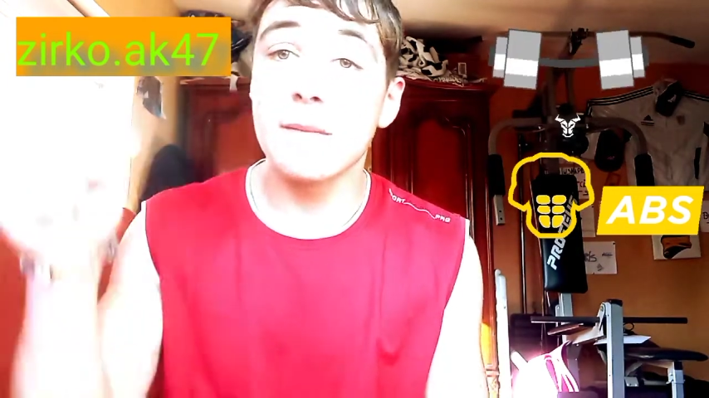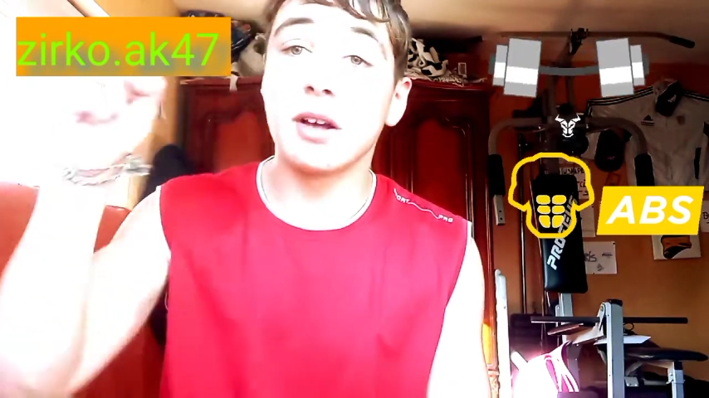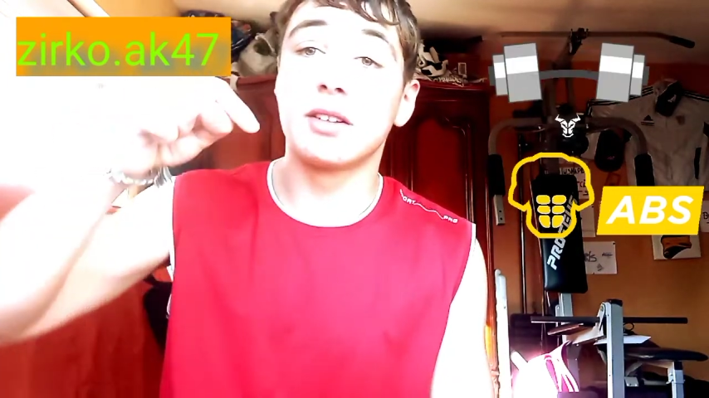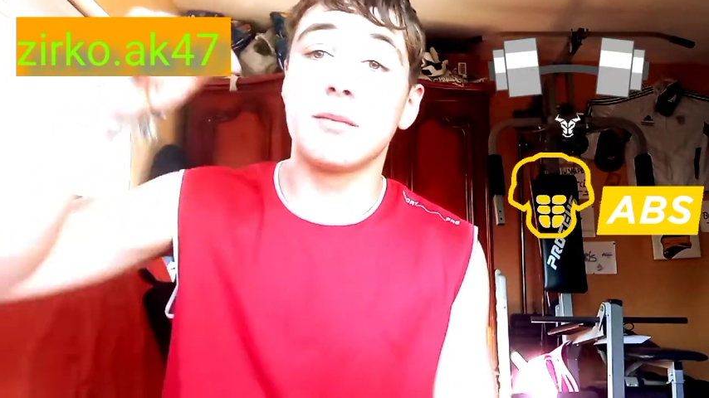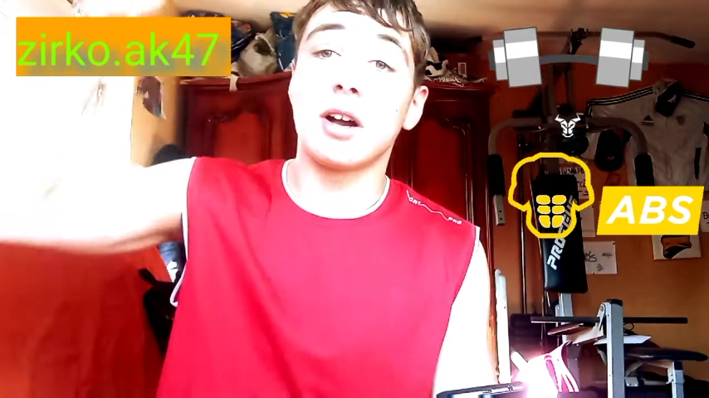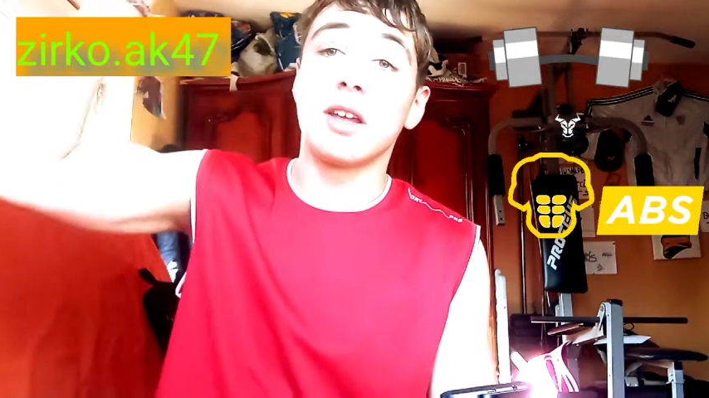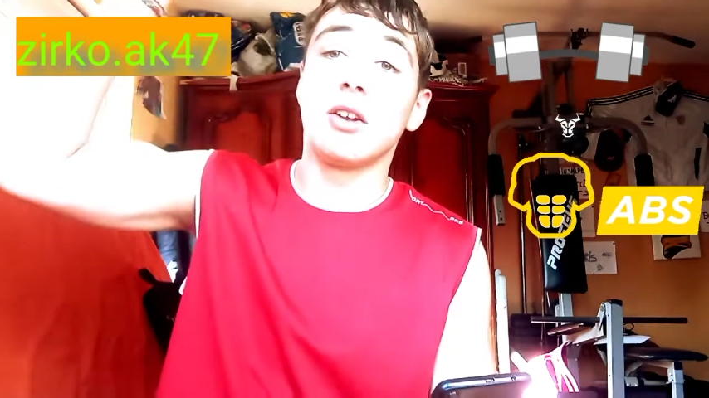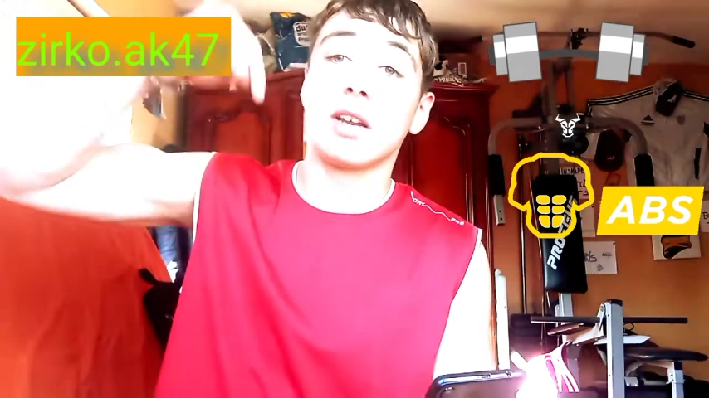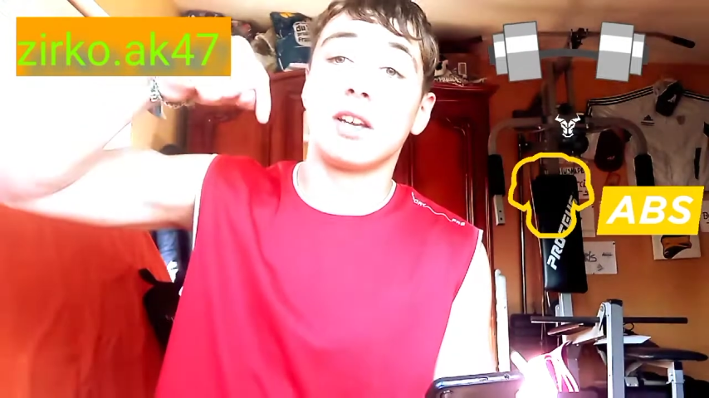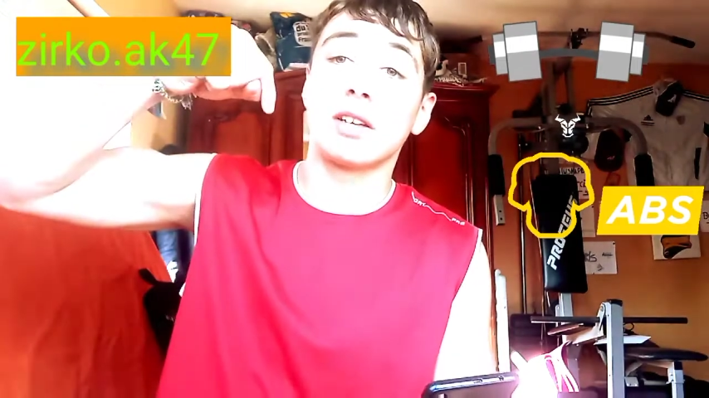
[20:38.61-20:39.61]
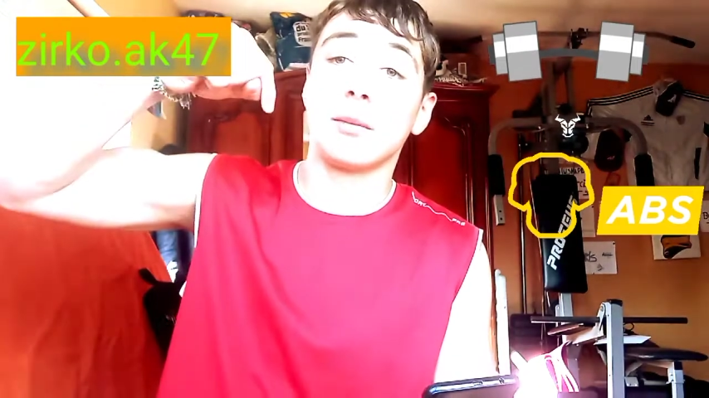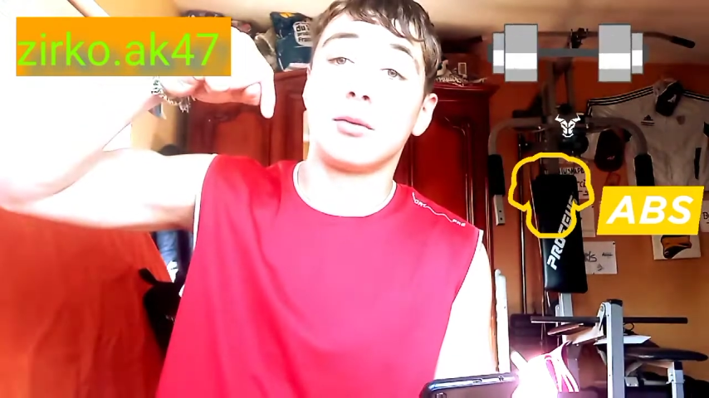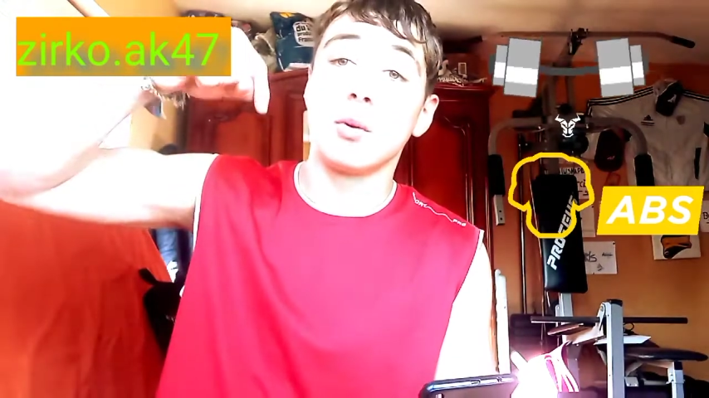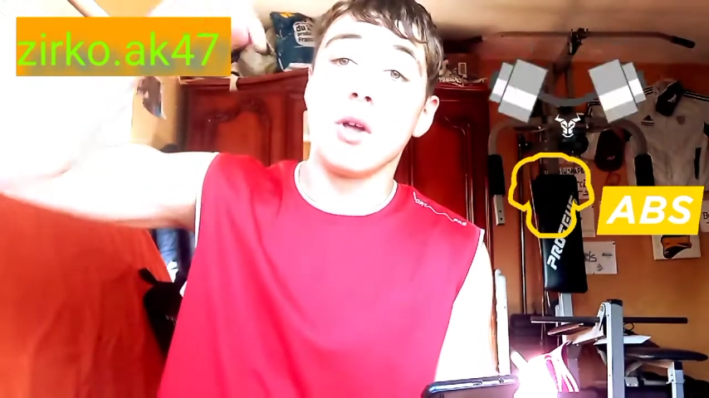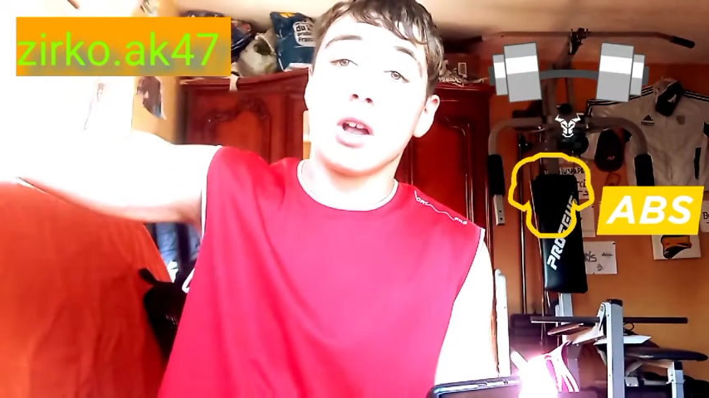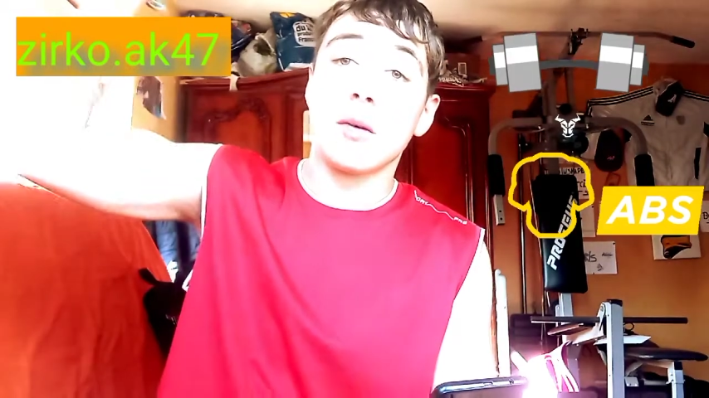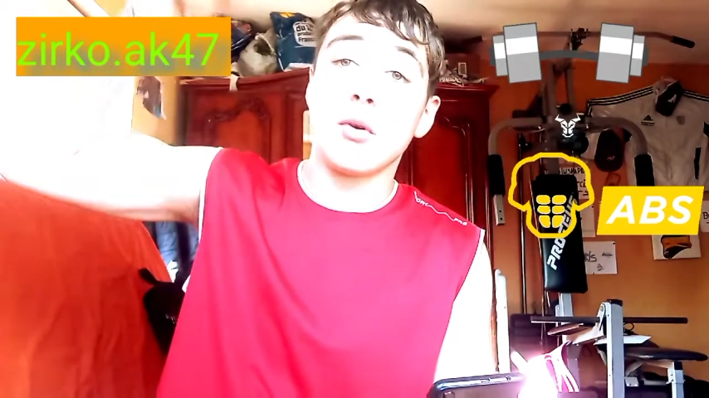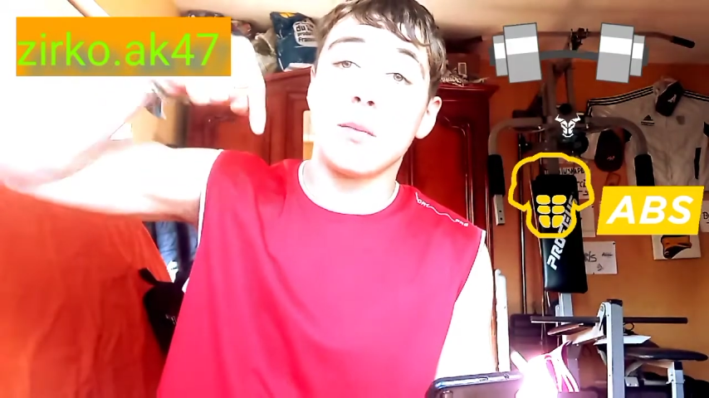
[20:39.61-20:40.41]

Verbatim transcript: et eh ben, c'est marqué dans la description,